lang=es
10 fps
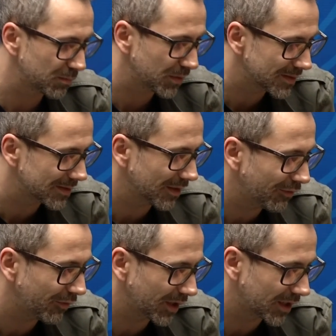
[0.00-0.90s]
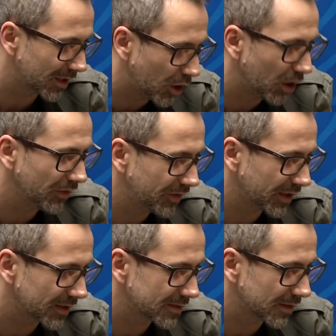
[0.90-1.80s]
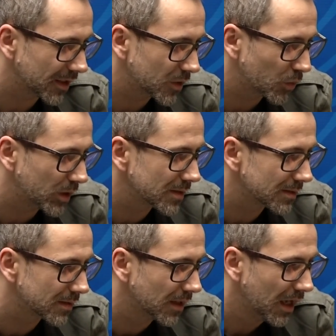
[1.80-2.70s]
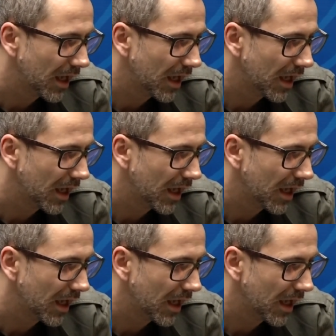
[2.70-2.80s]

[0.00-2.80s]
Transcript: la han entendido en todos los países donde la hemos